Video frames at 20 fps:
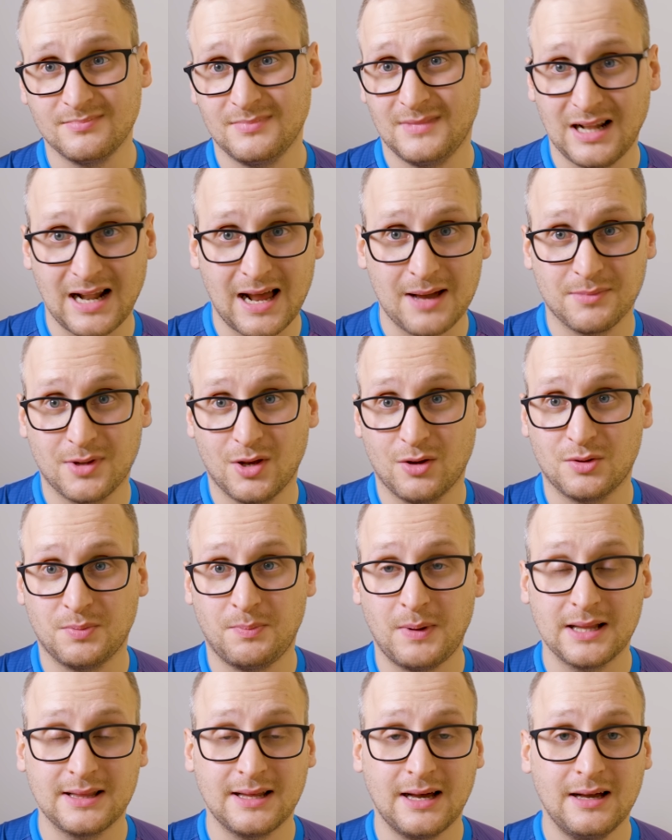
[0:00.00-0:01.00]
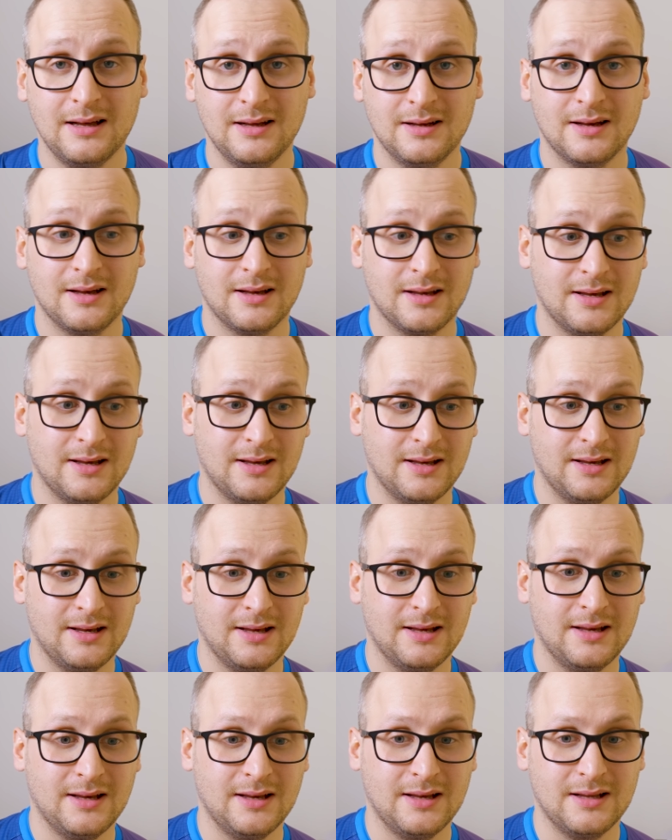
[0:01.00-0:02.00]
dla mnie odpada e,
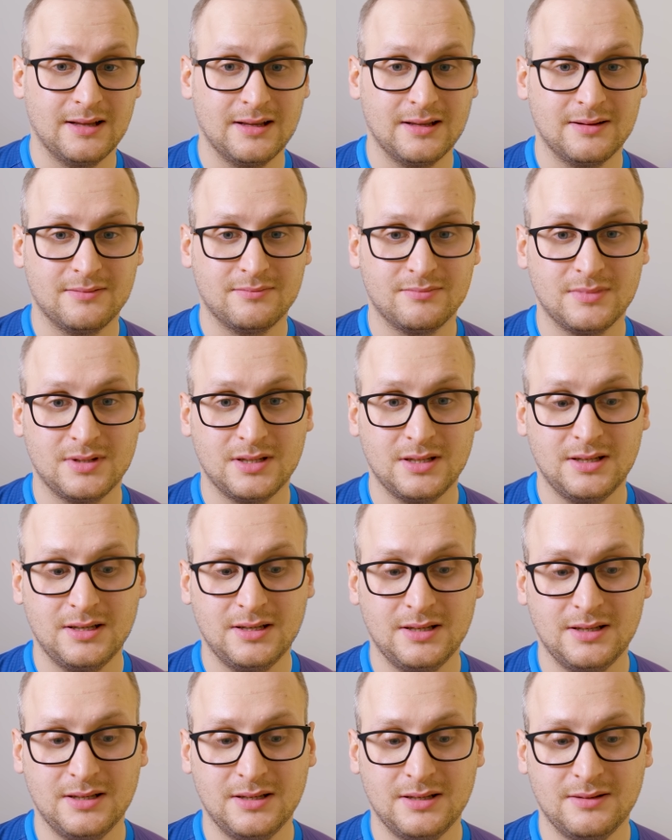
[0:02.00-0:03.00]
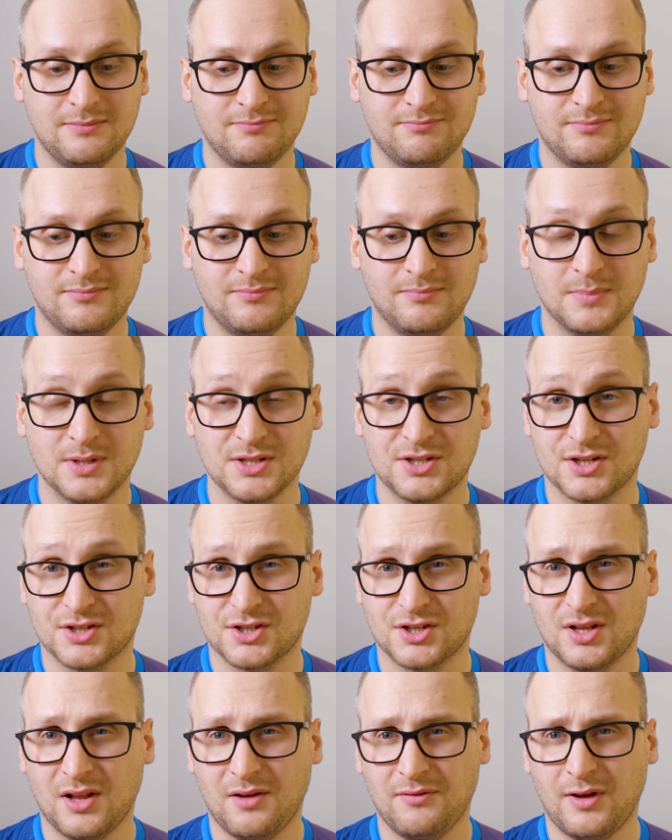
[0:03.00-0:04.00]
i myślę,
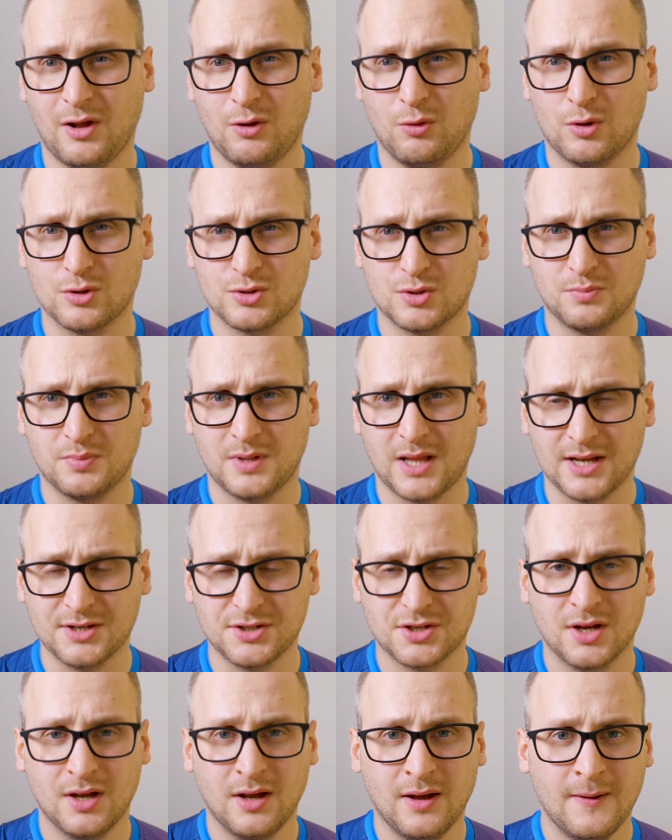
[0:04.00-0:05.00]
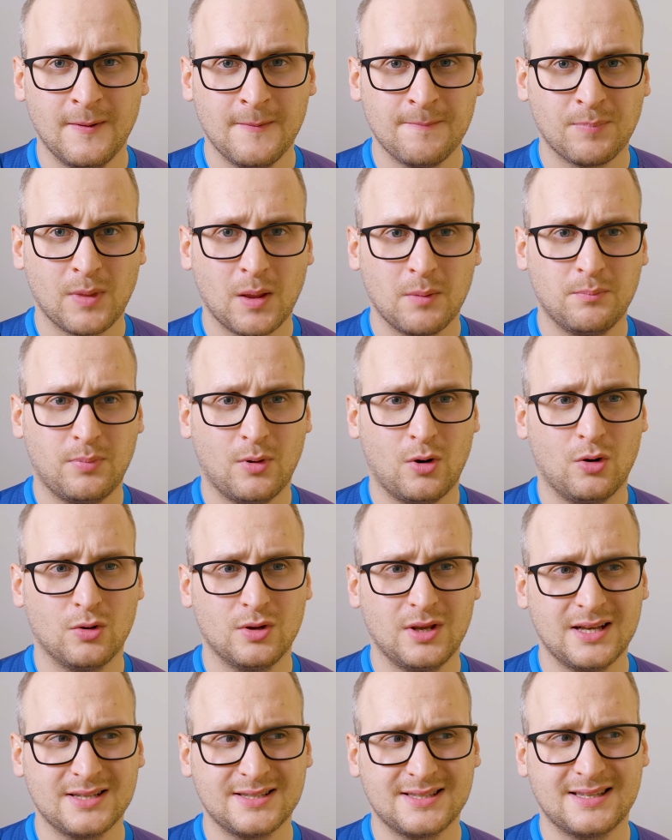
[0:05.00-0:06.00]
że dla wielu osób też, bo
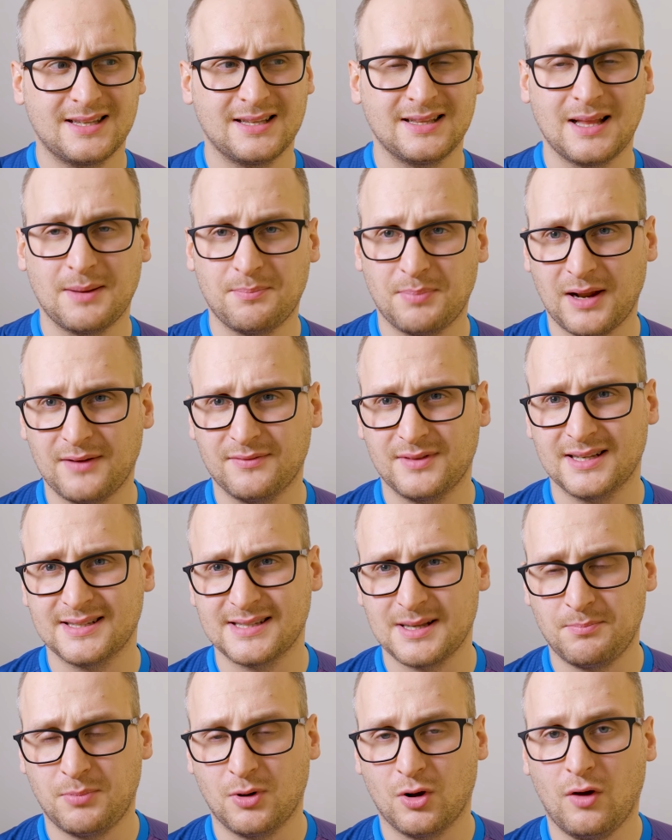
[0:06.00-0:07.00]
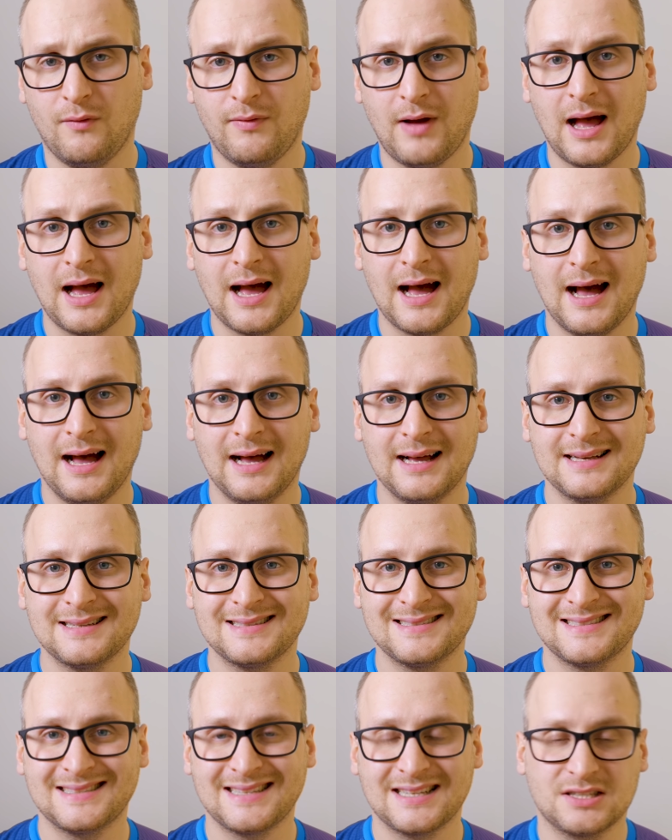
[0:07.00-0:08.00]
jest naprawdę zaporowa, a
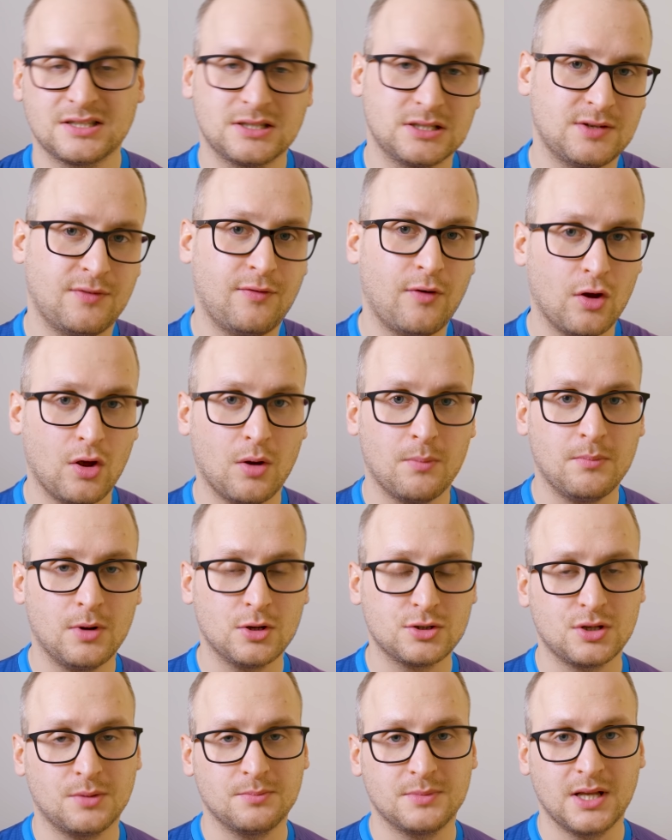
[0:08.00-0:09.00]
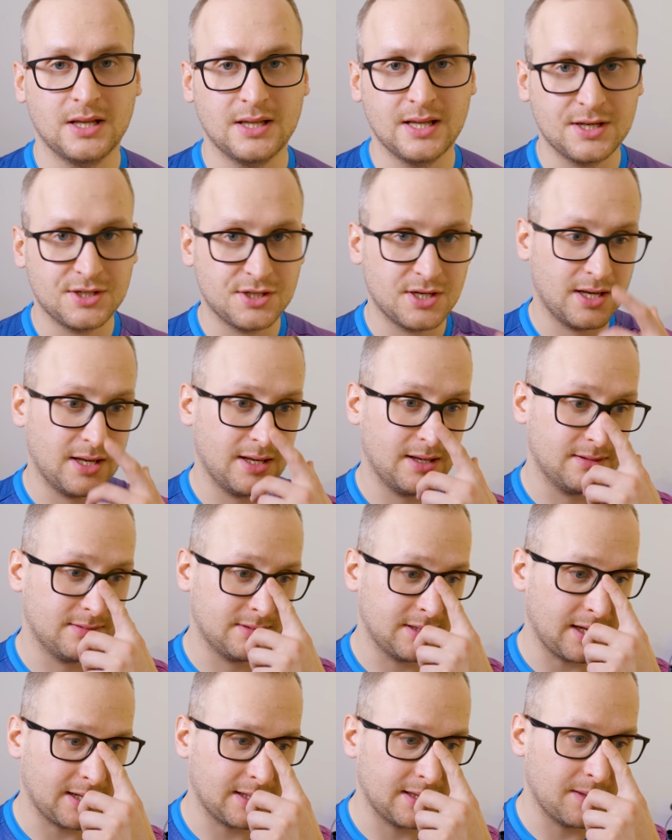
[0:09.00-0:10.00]
za swoją mocą nie niesie
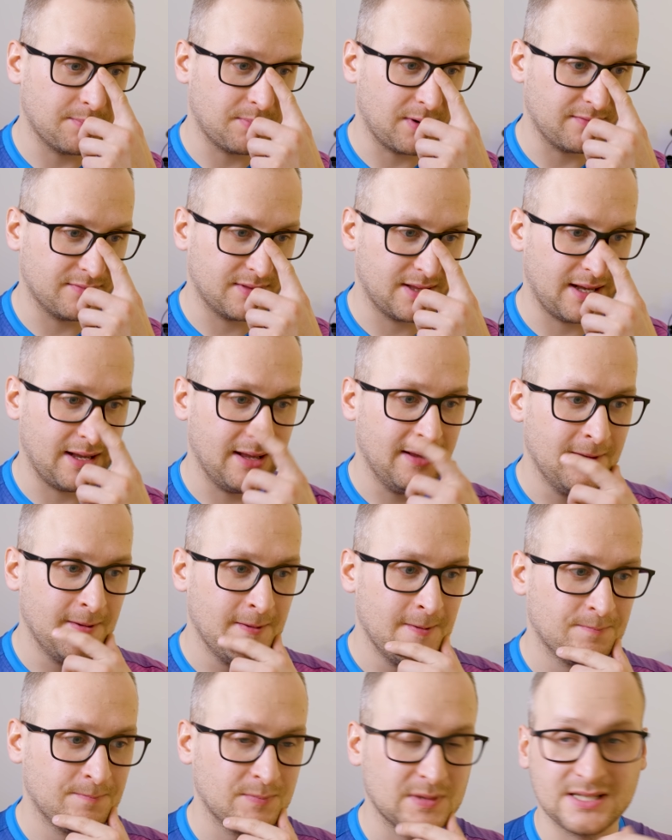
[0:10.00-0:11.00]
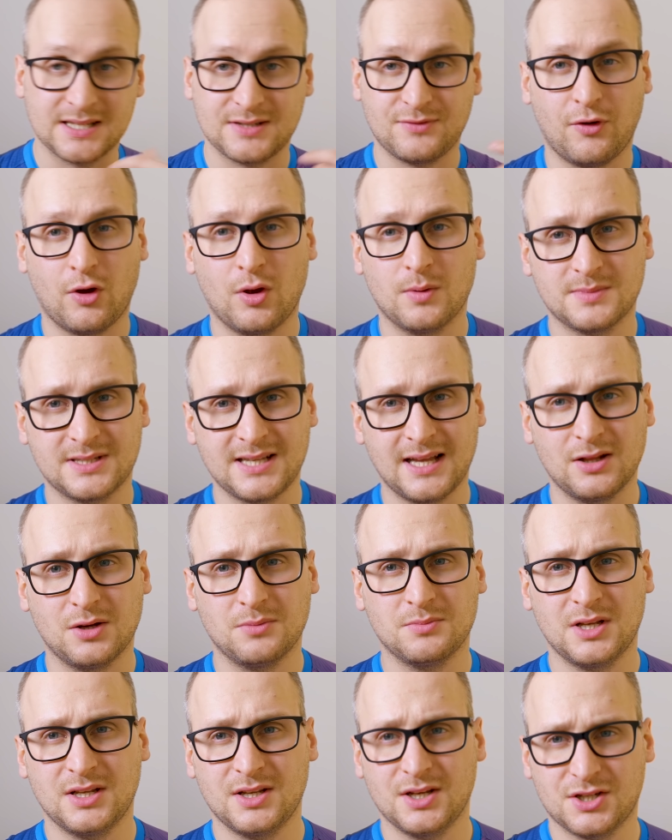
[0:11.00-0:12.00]
tak naprawdę za swoją
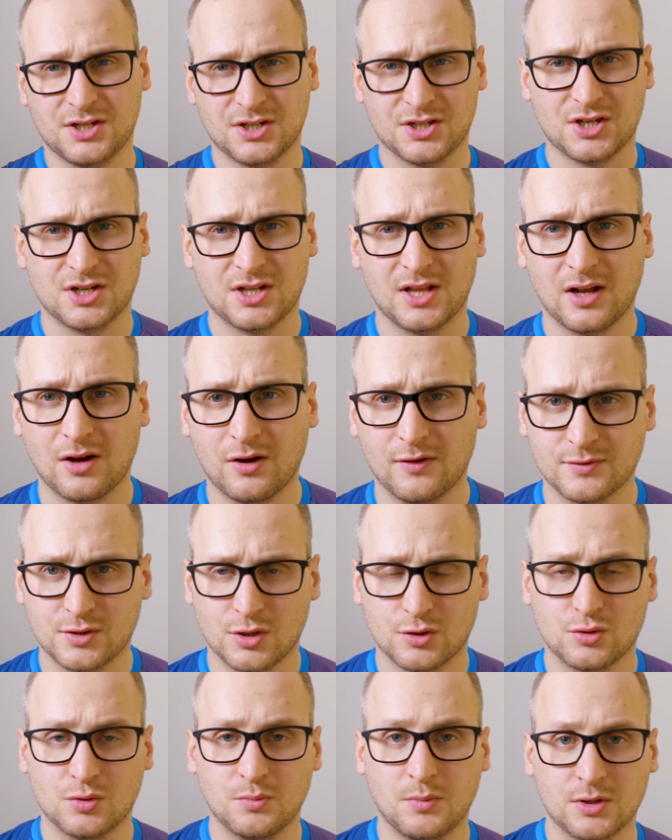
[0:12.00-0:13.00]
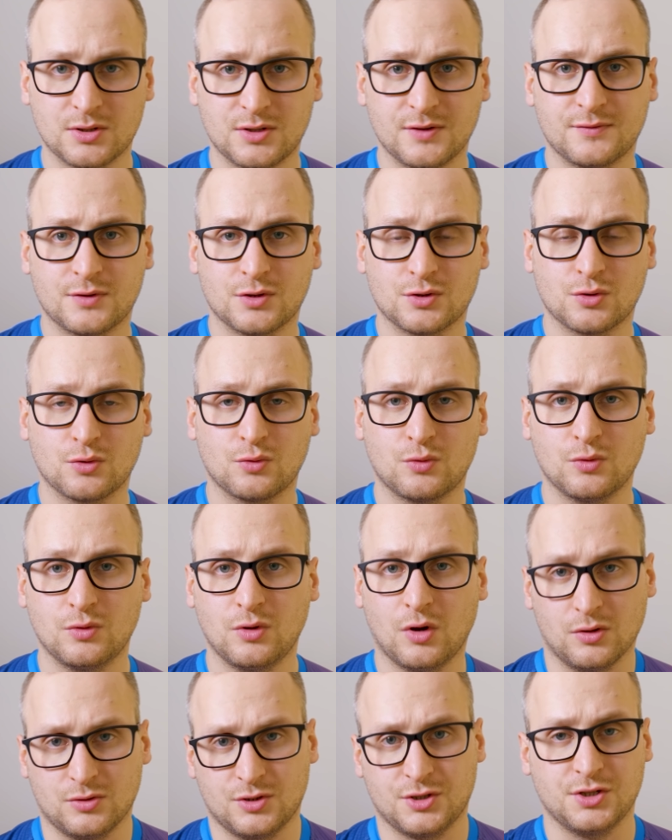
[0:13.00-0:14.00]
ceną nie niesie żadnego wzrostu mocy w stosunku
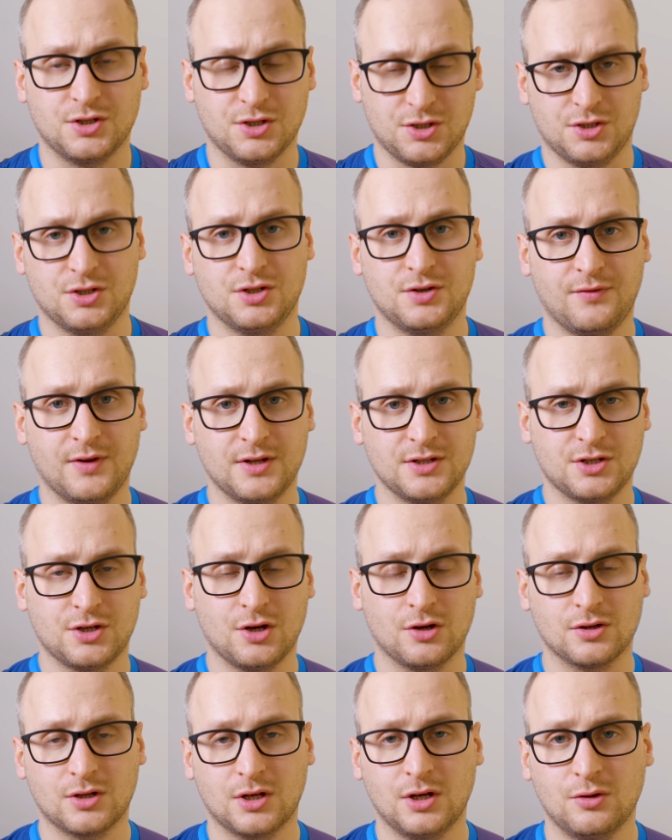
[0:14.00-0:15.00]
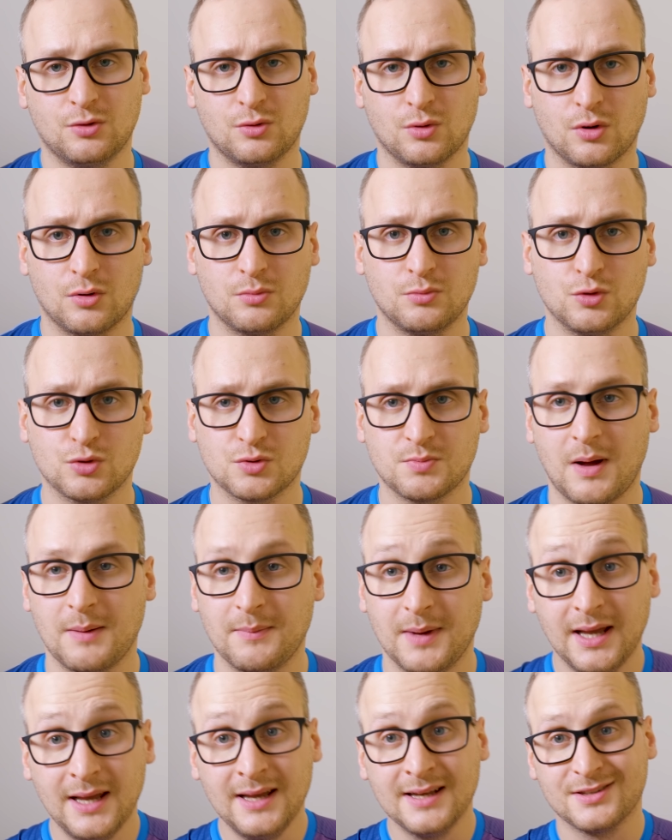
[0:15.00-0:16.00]
do 3090, którą już
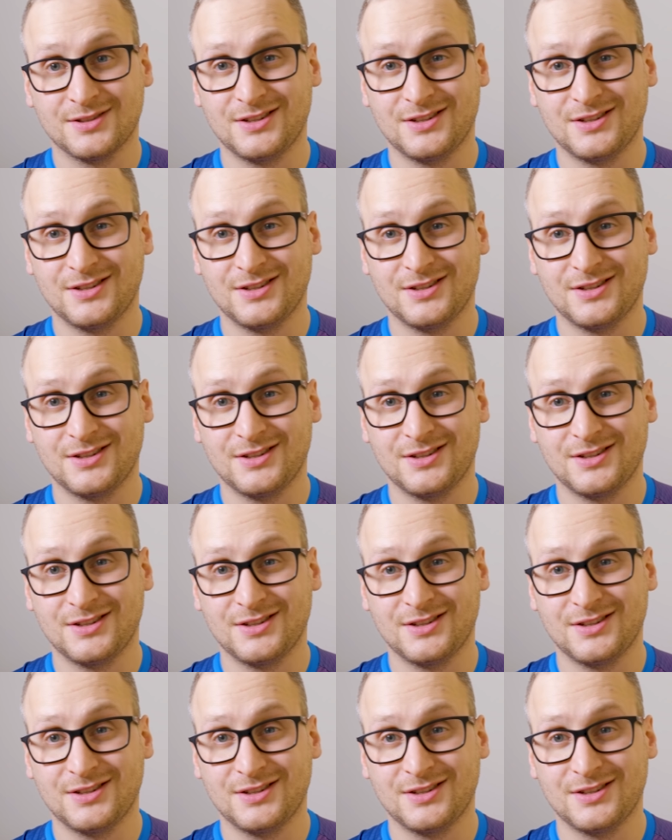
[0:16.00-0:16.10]
mamy.